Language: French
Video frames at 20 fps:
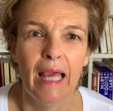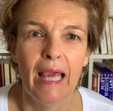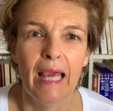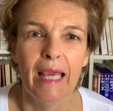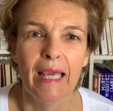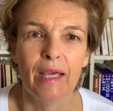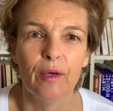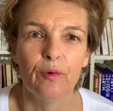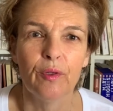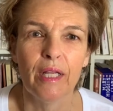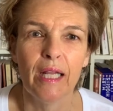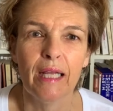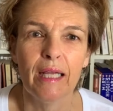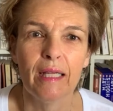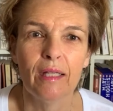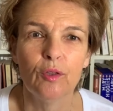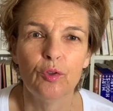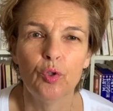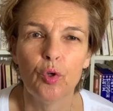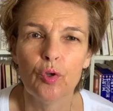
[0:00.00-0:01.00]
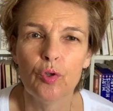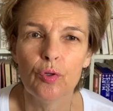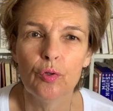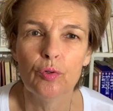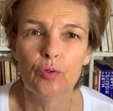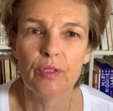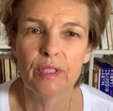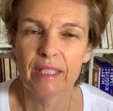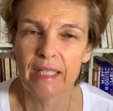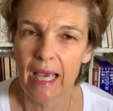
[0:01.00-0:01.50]
Et on est
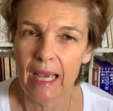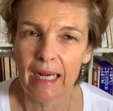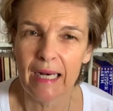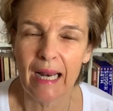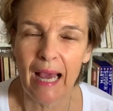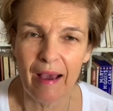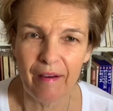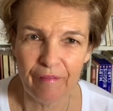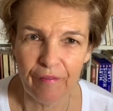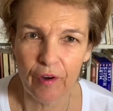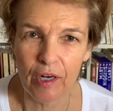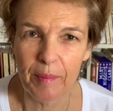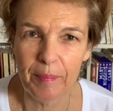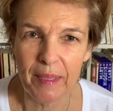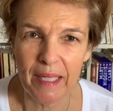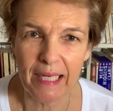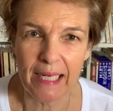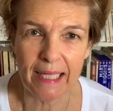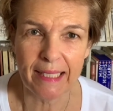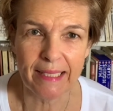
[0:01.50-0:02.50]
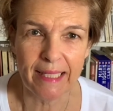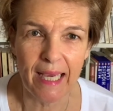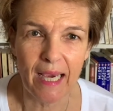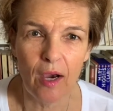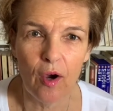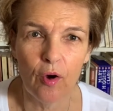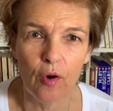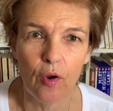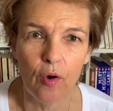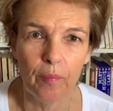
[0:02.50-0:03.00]
deux siècles avant les Piliers de la Terre,
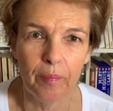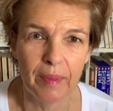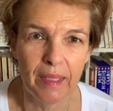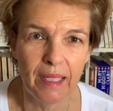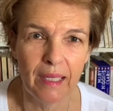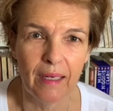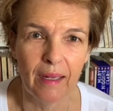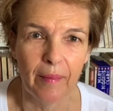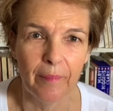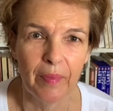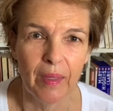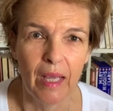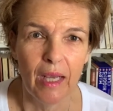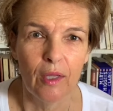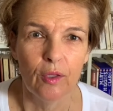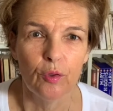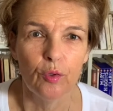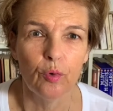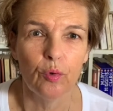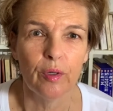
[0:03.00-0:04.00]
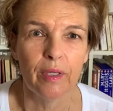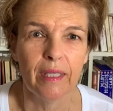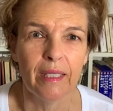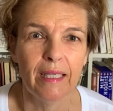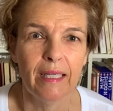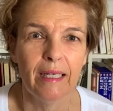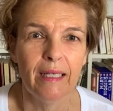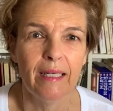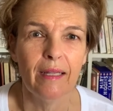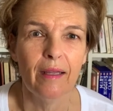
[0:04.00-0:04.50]
en l'an 1000. Donc
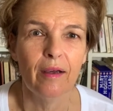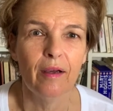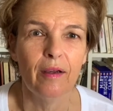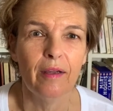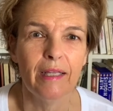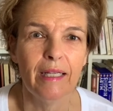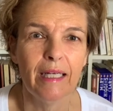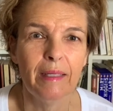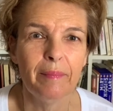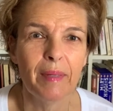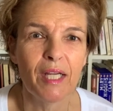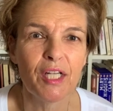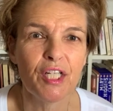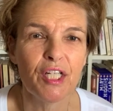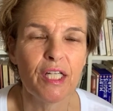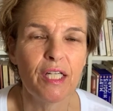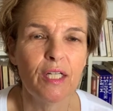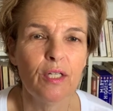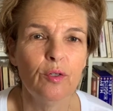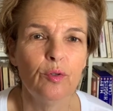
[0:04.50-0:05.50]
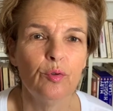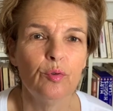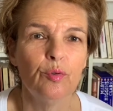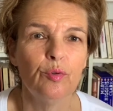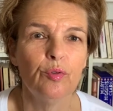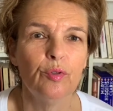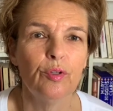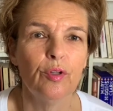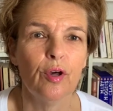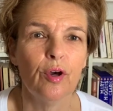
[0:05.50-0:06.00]
il, euh, il imagine
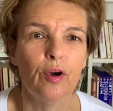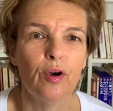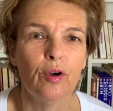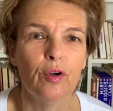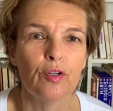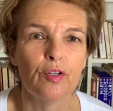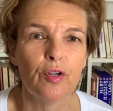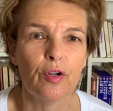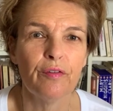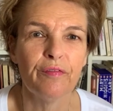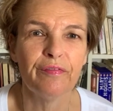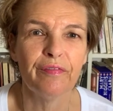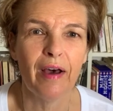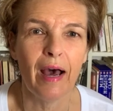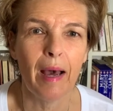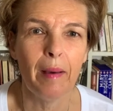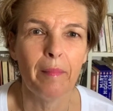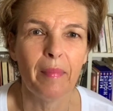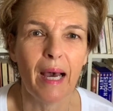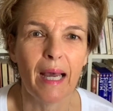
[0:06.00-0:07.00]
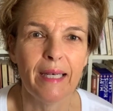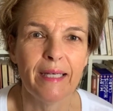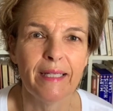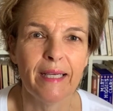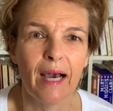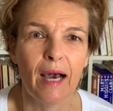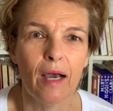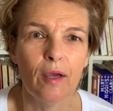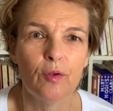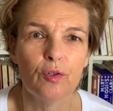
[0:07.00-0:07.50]
une euh, jeune femme,
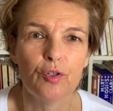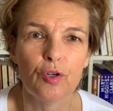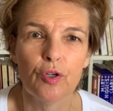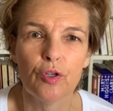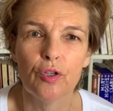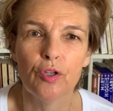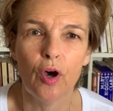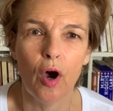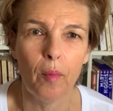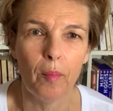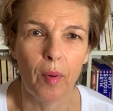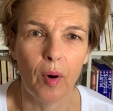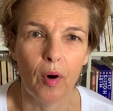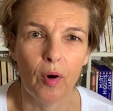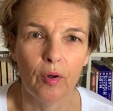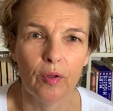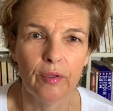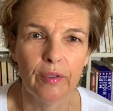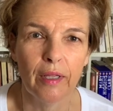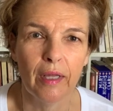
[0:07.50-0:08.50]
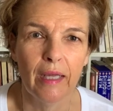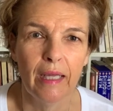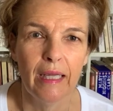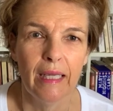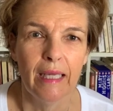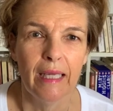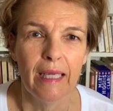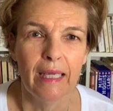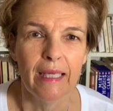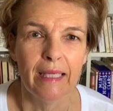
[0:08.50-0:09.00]
Rania, une jeune Normande,
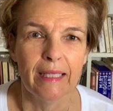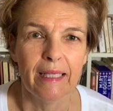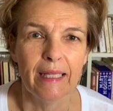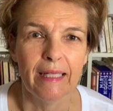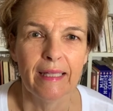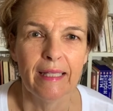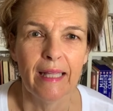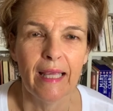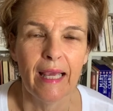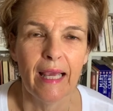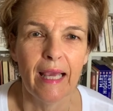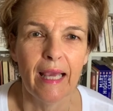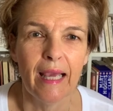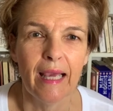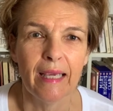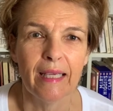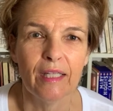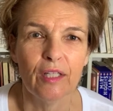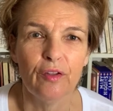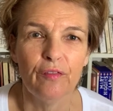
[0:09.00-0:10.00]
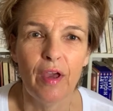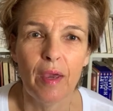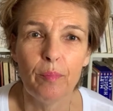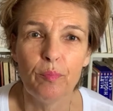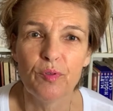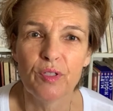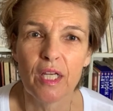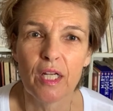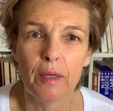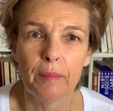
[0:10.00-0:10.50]
qui, était, qui devait
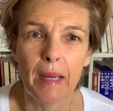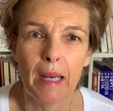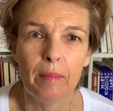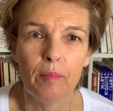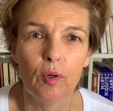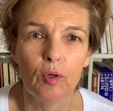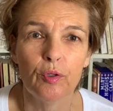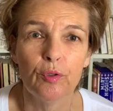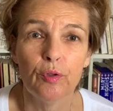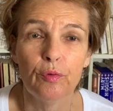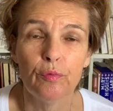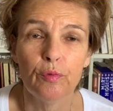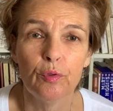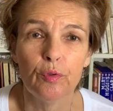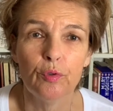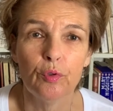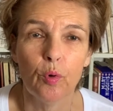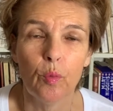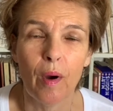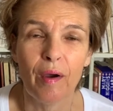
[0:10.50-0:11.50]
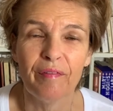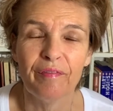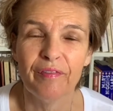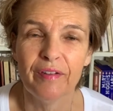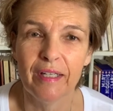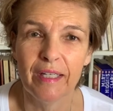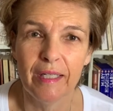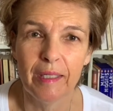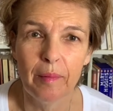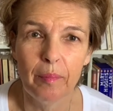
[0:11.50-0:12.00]
épouser normalement le neveu du roi
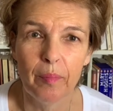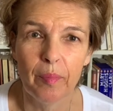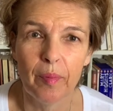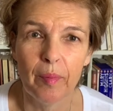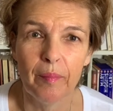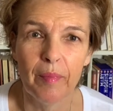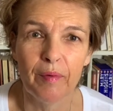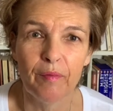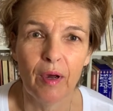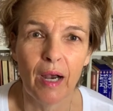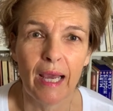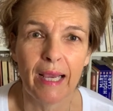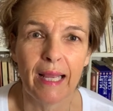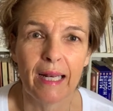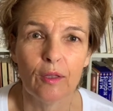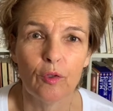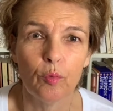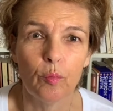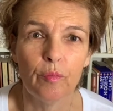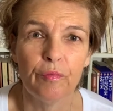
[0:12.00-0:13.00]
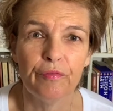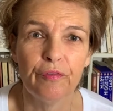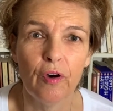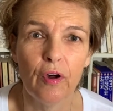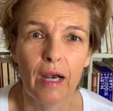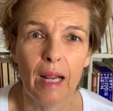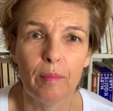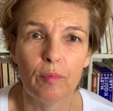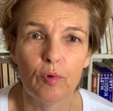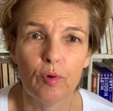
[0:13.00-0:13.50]
Philippe, mais voilà qu'elle tombe
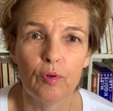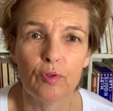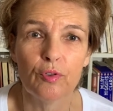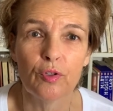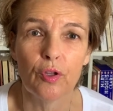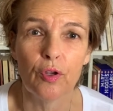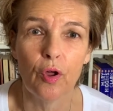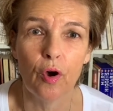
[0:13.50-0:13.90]
folle amoureuse d'un